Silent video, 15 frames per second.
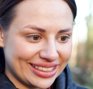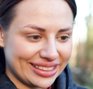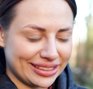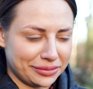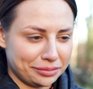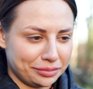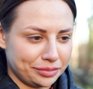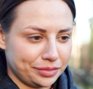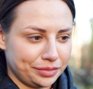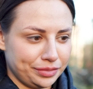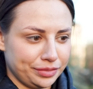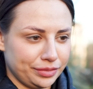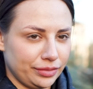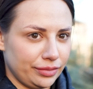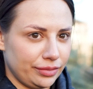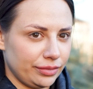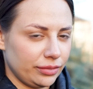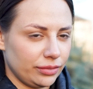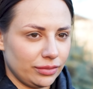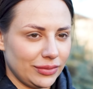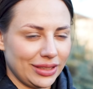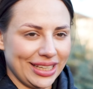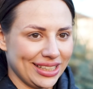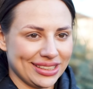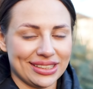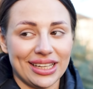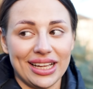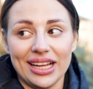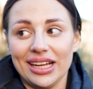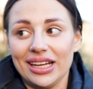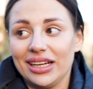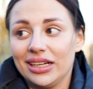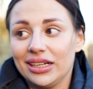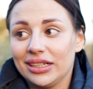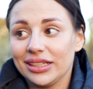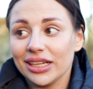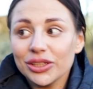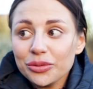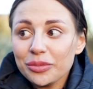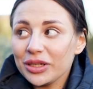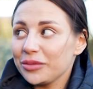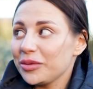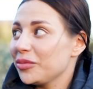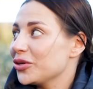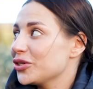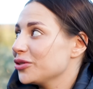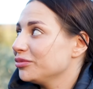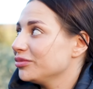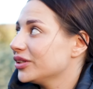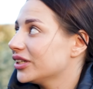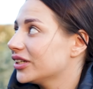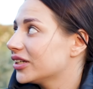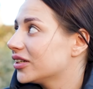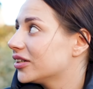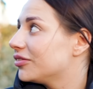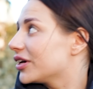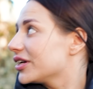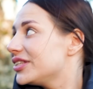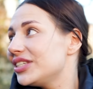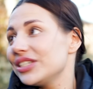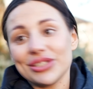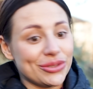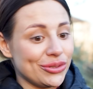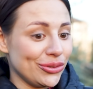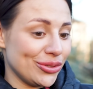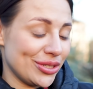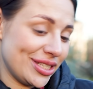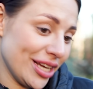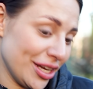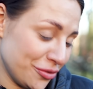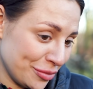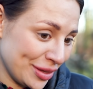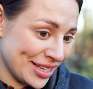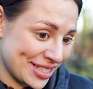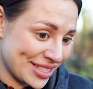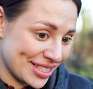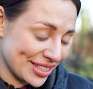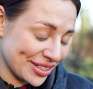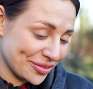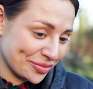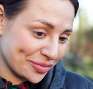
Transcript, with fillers: Эм, нет. Я думала, мы можем квартиру снять вместе.